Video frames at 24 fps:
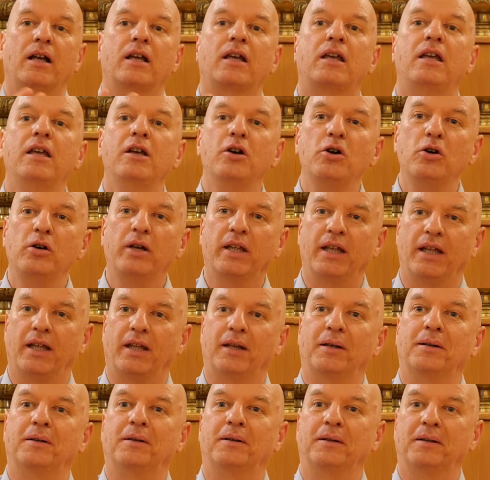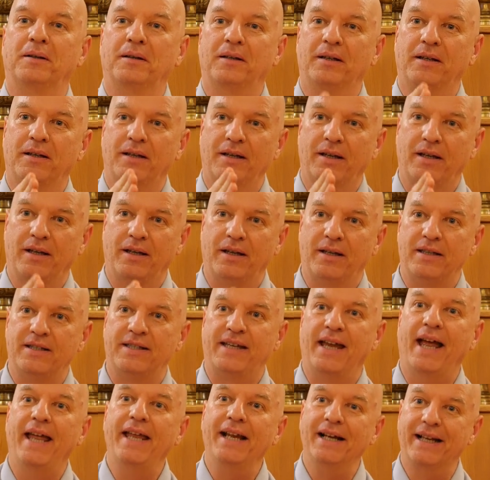기억이
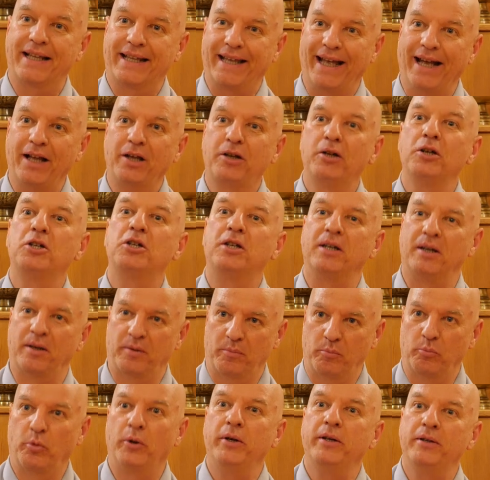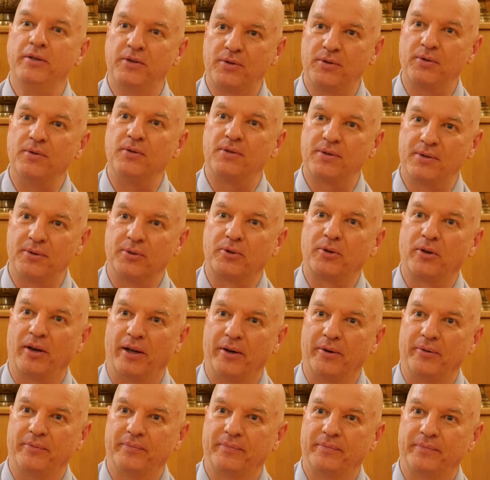제일 깨끗이 보일 수 있을
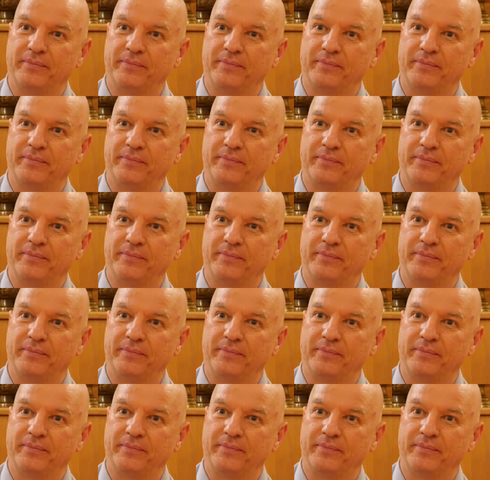거예요.